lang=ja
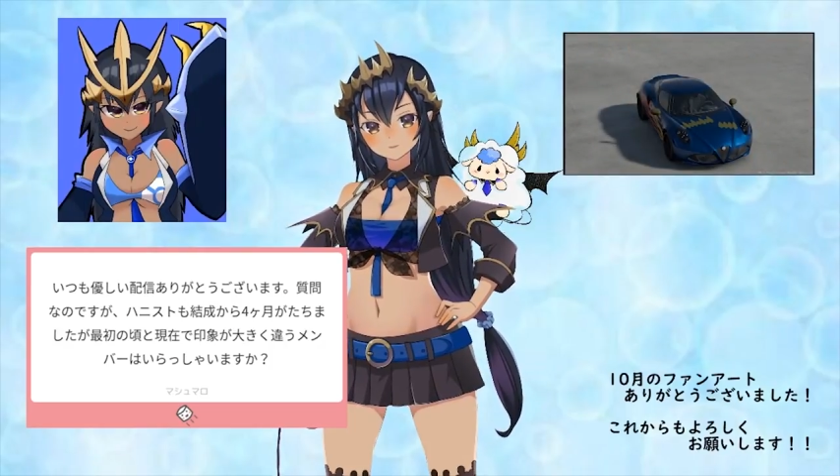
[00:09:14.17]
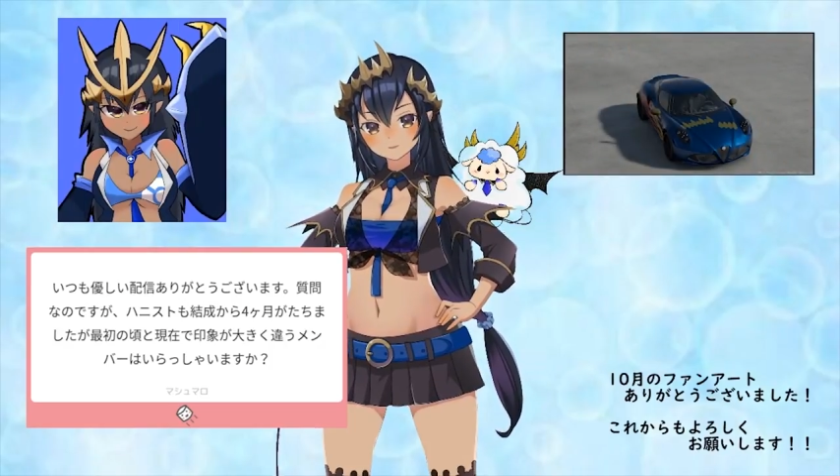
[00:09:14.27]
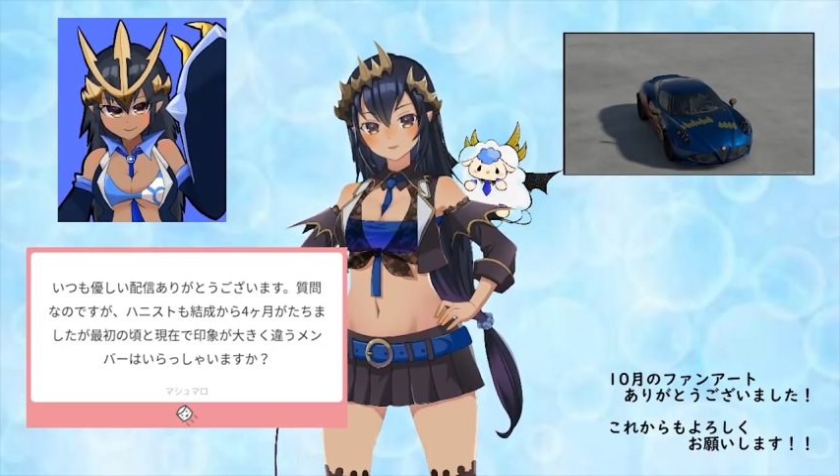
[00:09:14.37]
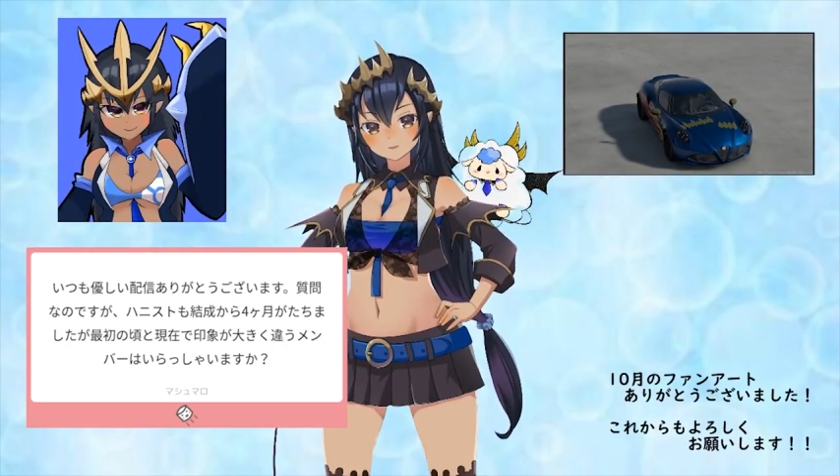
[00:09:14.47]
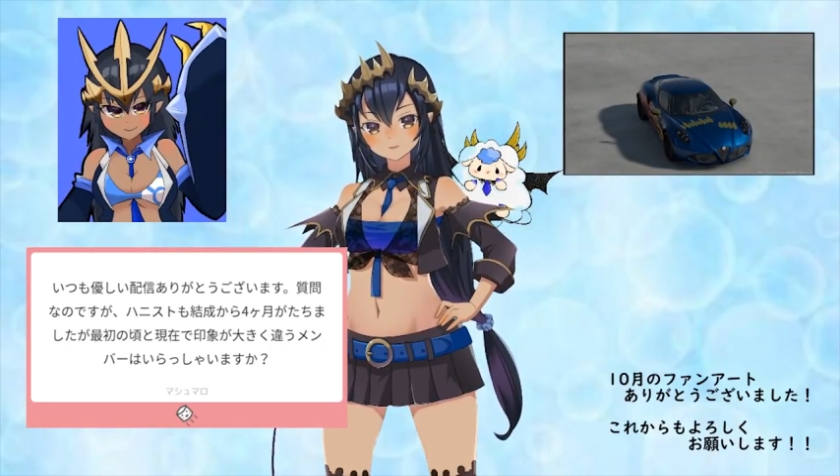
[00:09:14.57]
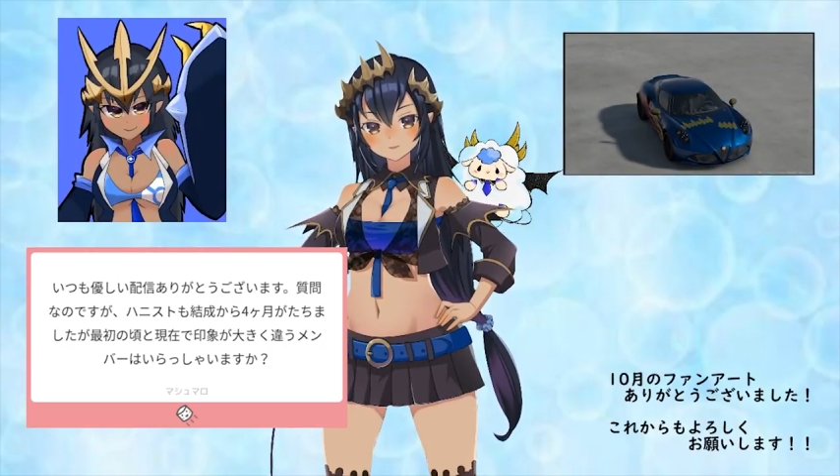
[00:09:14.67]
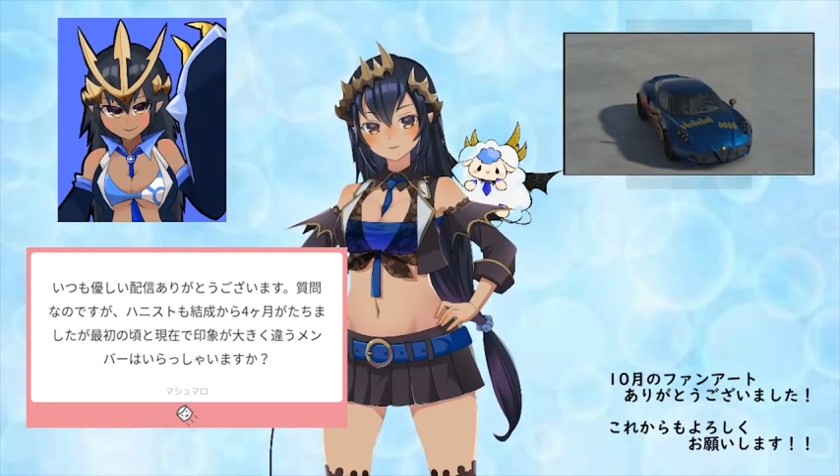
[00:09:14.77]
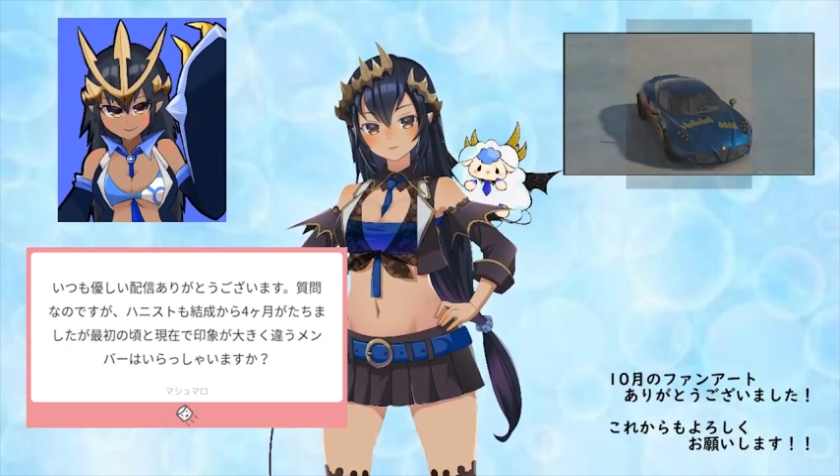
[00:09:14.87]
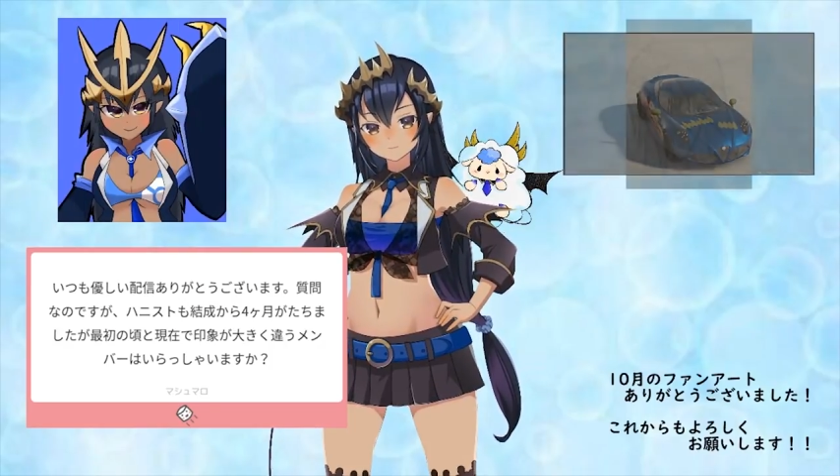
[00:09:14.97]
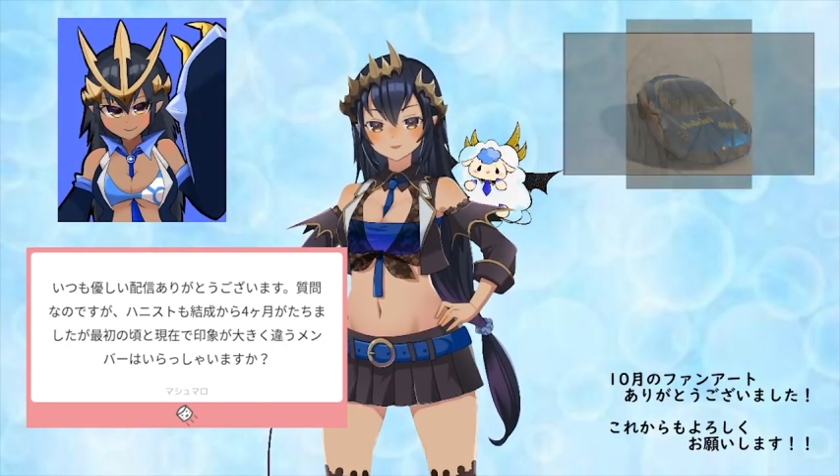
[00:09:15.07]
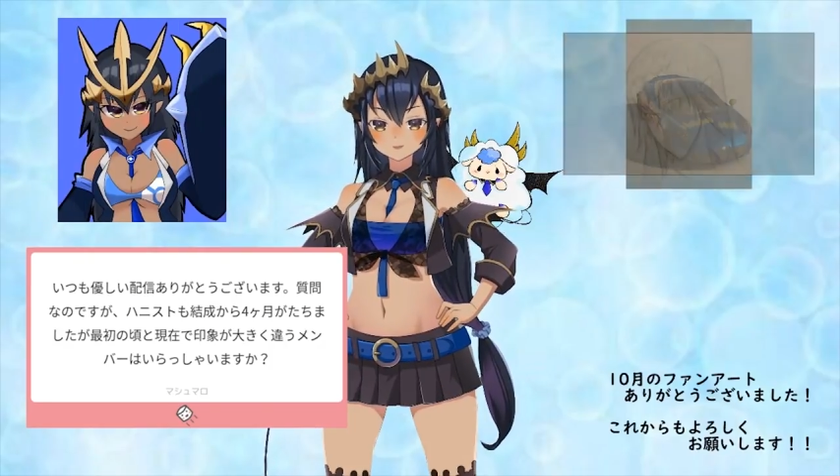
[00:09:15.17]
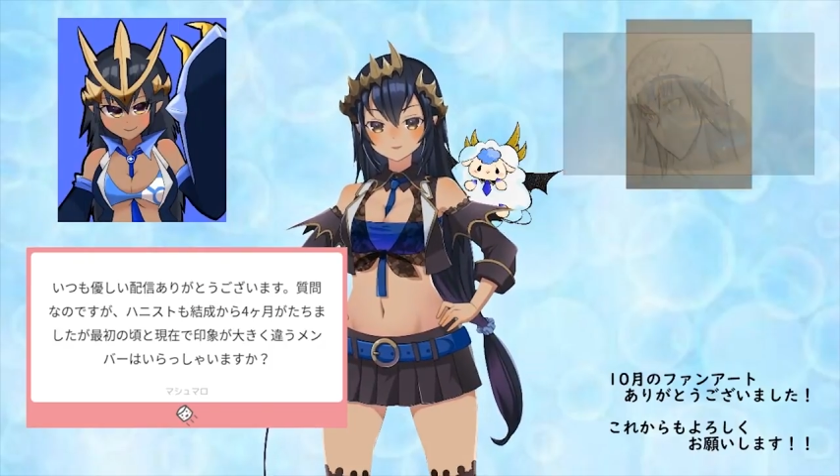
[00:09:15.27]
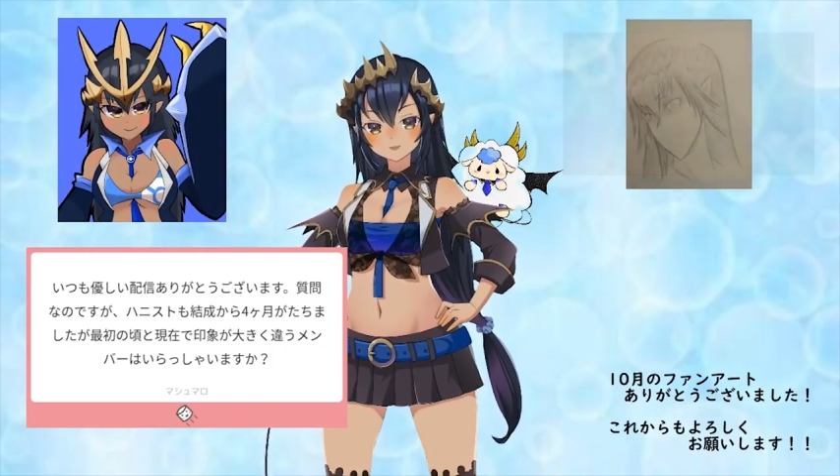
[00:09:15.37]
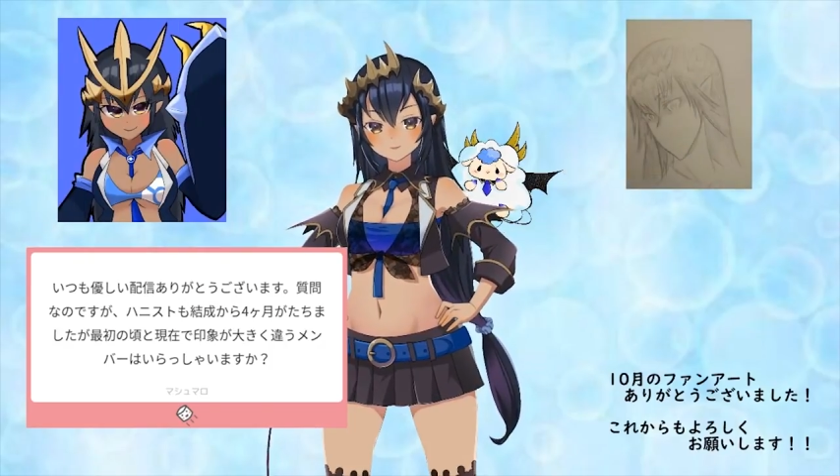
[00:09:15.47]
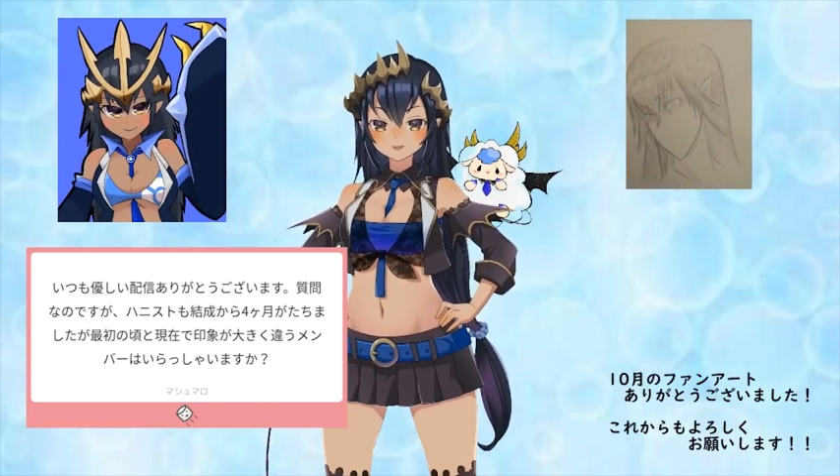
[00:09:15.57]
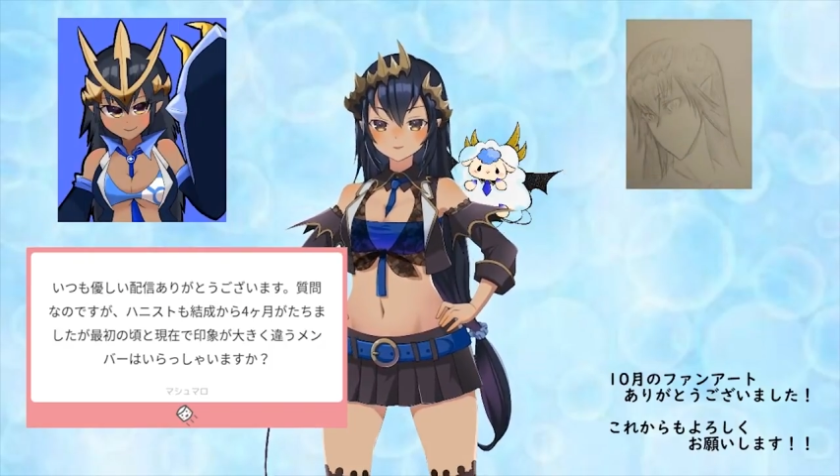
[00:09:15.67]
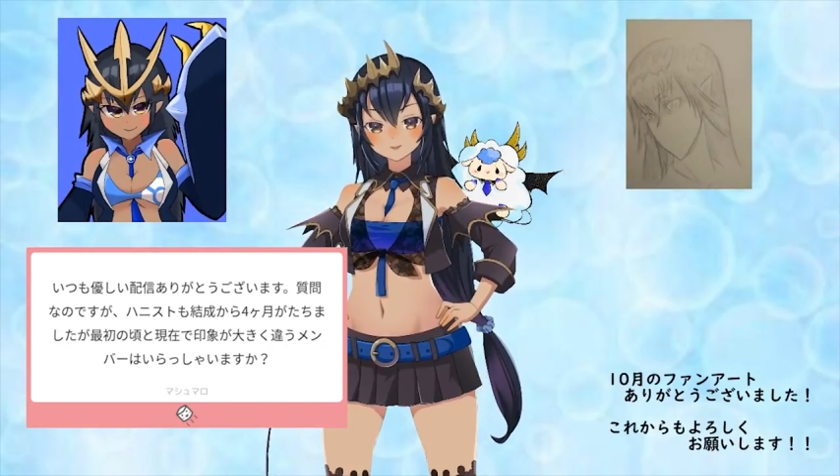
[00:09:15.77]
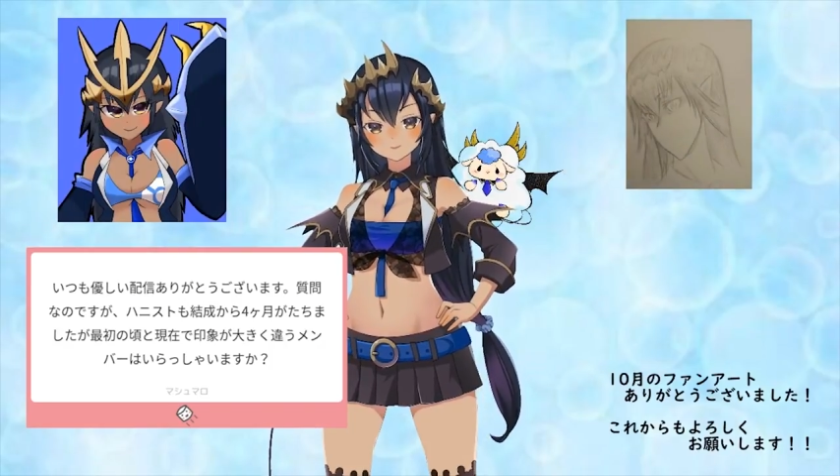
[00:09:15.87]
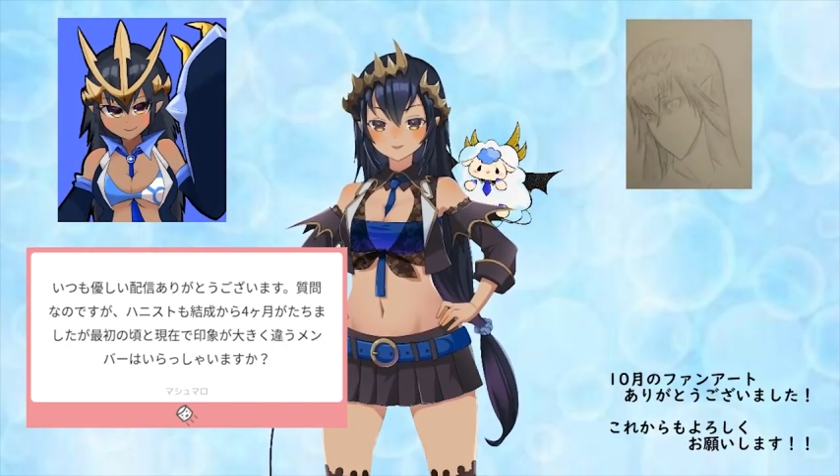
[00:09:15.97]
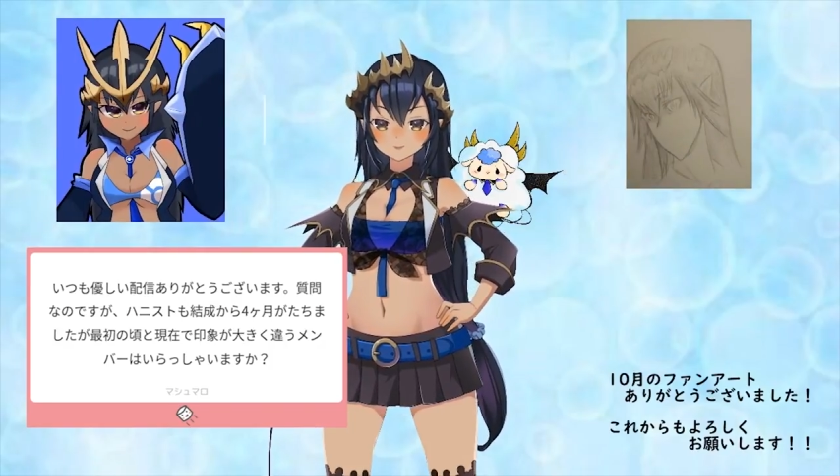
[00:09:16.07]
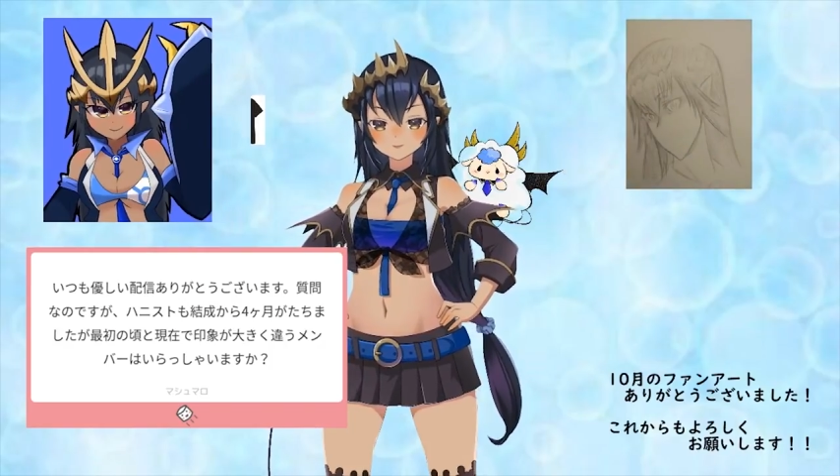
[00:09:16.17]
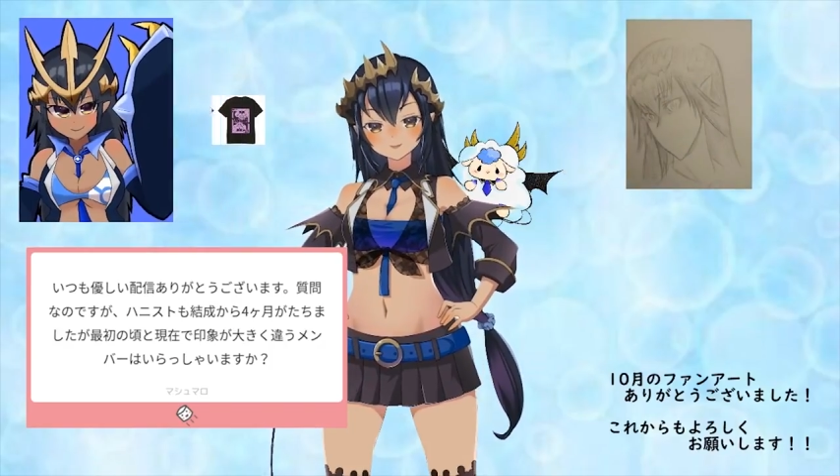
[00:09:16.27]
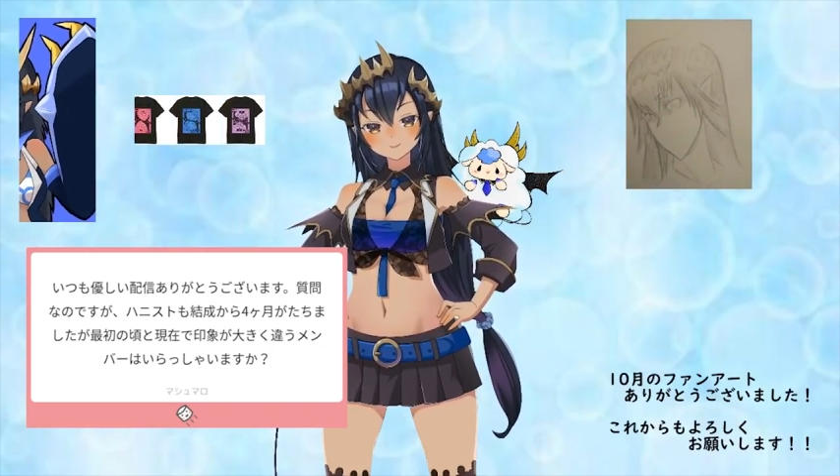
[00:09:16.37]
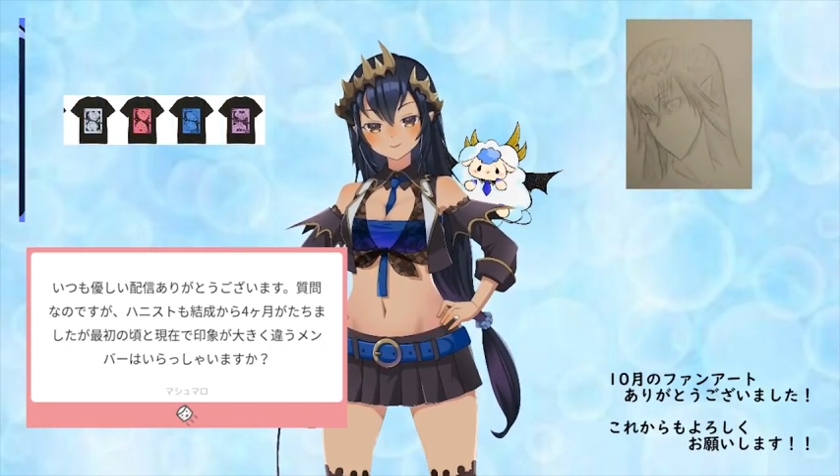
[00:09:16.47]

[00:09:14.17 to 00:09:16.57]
なわーわーわーわーわーわーって